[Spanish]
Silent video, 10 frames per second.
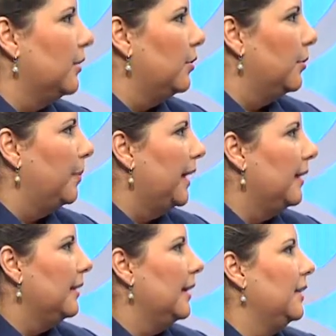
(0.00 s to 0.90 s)
con los
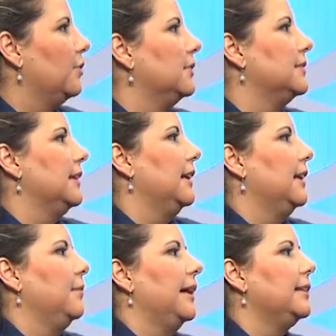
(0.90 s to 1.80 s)
padres, donde se
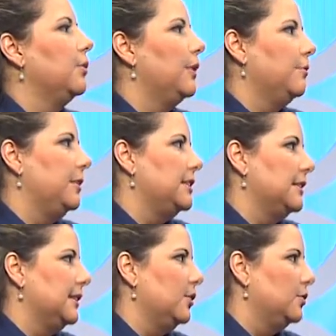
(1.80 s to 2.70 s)
levanta una ficha
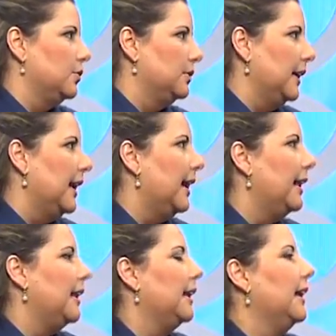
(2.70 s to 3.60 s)

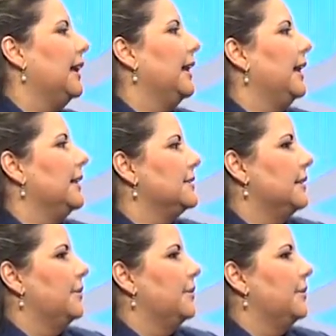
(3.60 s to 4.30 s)
psicosocial, eh, se